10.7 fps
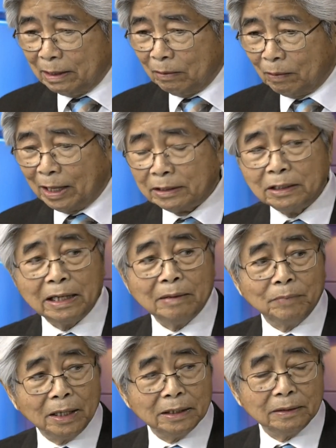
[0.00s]
gọi là chữ nghĩa
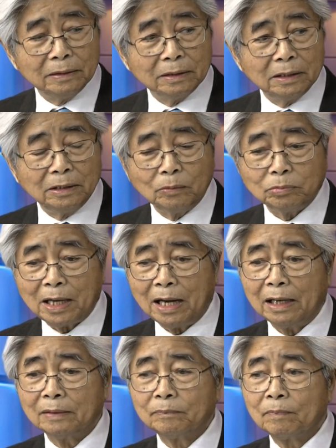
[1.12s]
mới thì chúng
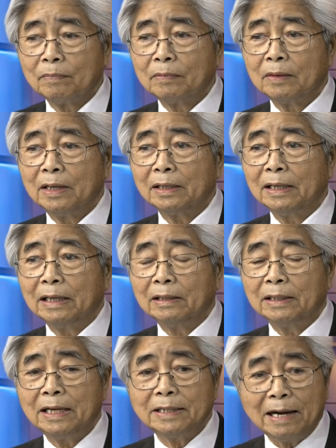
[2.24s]
ta thiết nghị
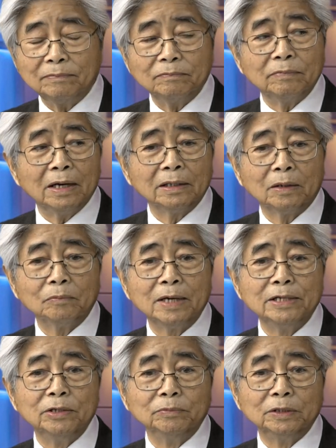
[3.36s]
nên tránh và không
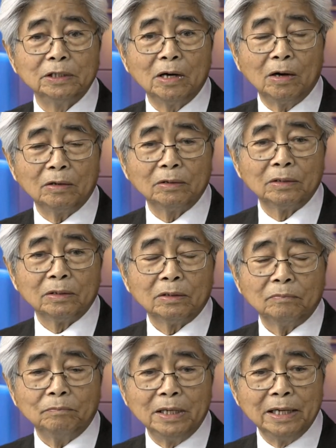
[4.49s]
nên dùng chữ đó
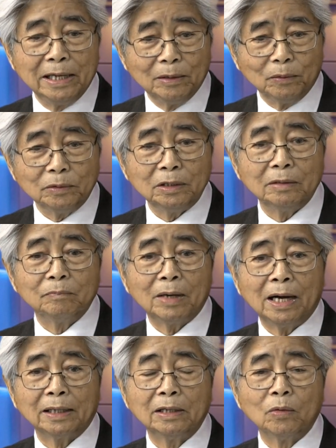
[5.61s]
mình hiểu nhưng
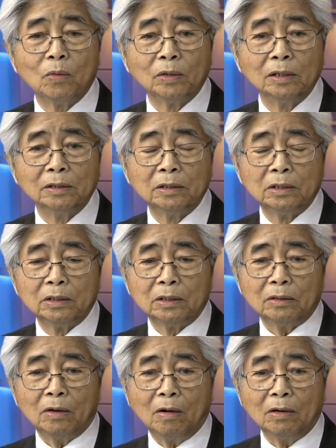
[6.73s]
mà cái ngôn ngữ
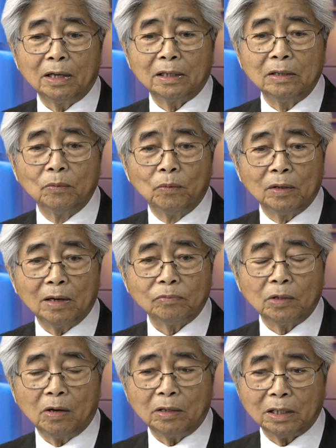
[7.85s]
nó là cái nguồn
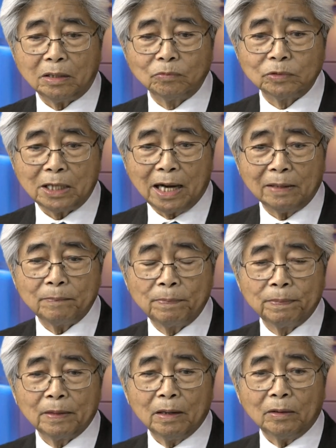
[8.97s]
gốc nó là cái trong sáng
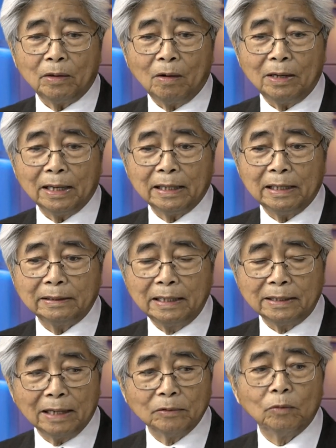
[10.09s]
nó là cái
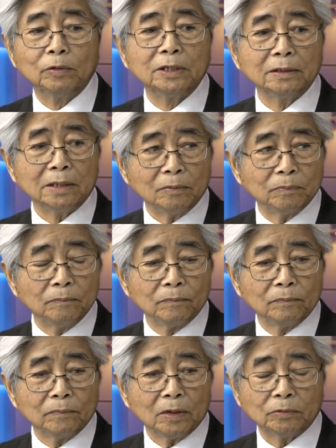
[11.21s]
tinh thần của một dân tộc
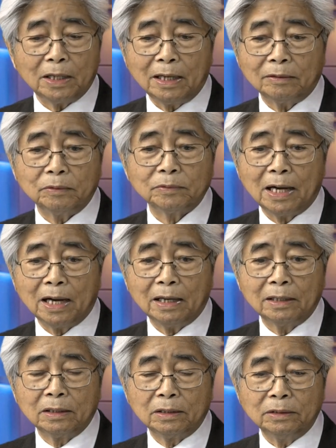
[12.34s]
không thể nào chúng ta
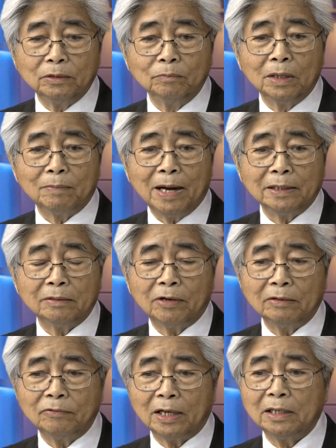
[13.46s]
dùng bừa bãi như
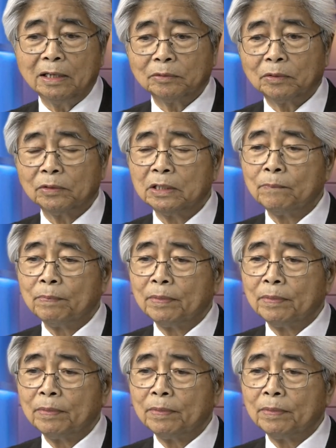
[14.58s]
vậy và cái điều tôi